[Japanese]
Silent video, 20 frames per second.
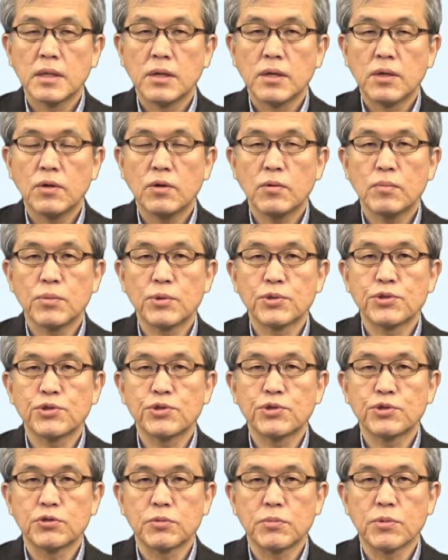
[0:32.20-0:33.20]
本
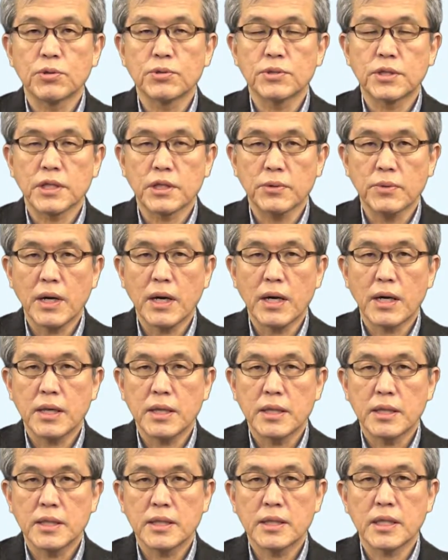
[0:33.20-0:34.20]
モジュールの目的は
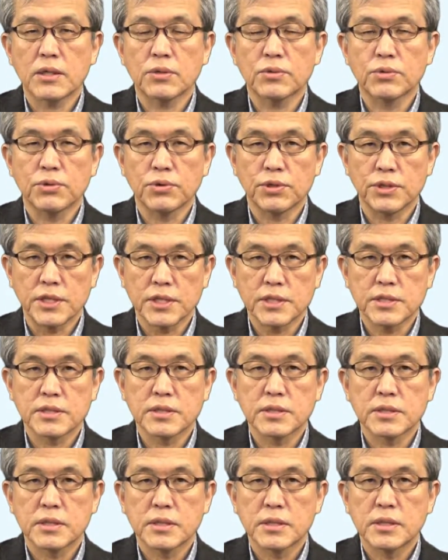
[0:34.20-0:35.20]
以下の通りです
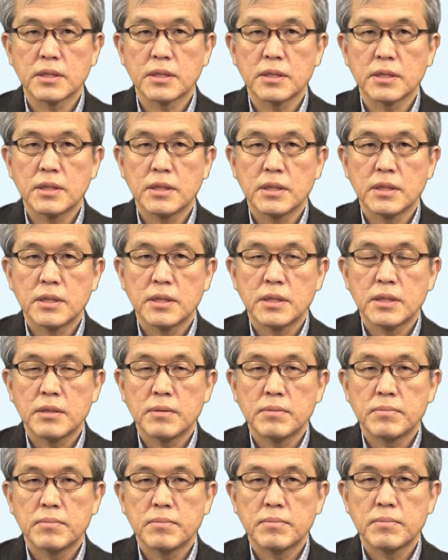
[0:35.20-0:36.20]

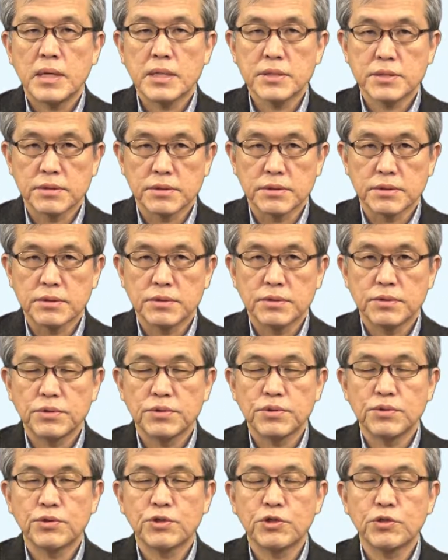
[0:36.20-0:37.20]
まず
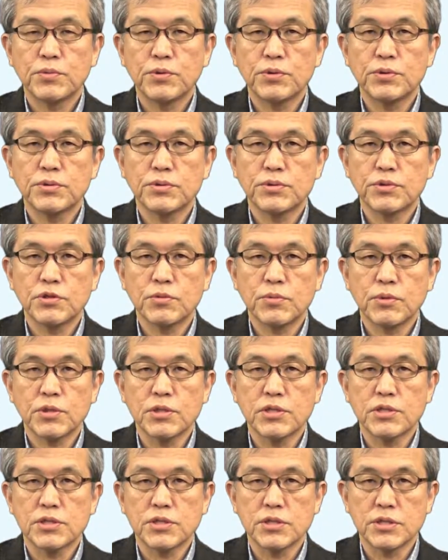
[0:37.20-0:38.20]
副文というもの
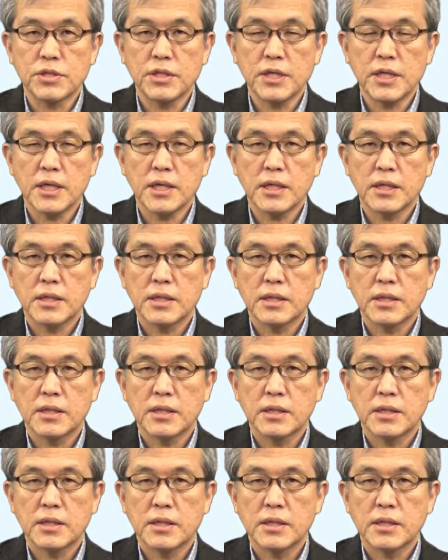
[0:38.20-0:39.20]
について
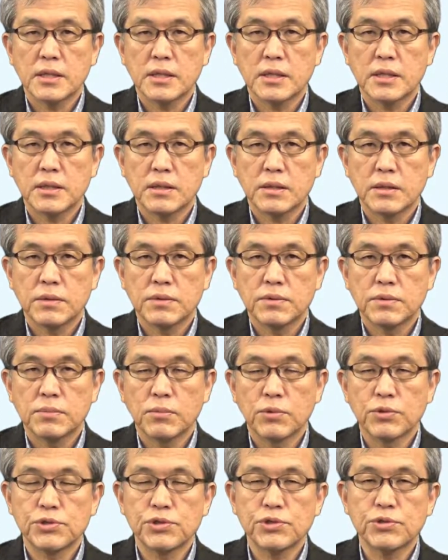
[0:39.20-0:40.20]

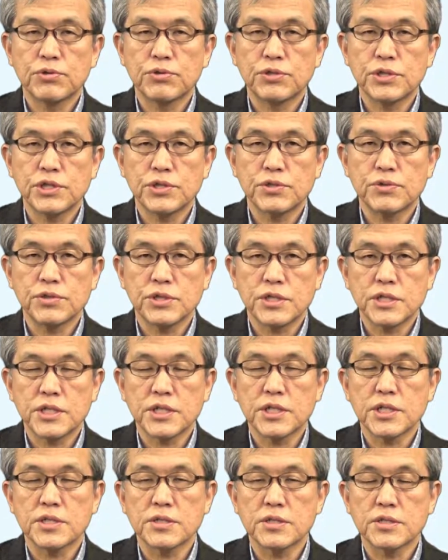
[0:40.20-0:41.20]
モジュール22に
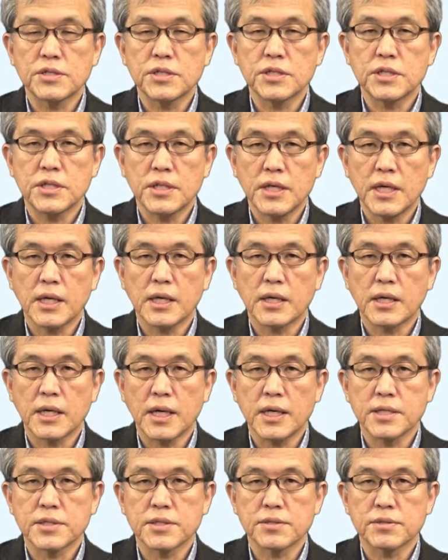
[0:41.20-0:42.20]
引き続いて
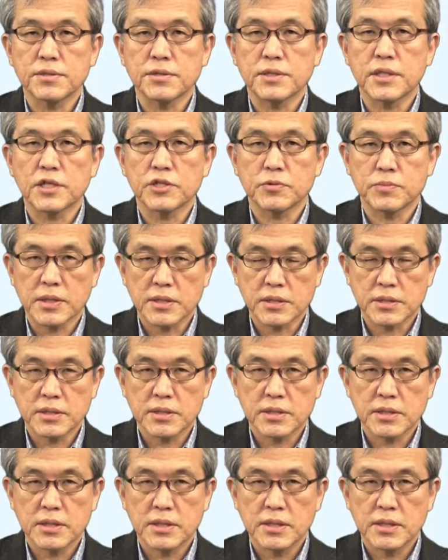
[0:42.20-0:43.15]
解説いたします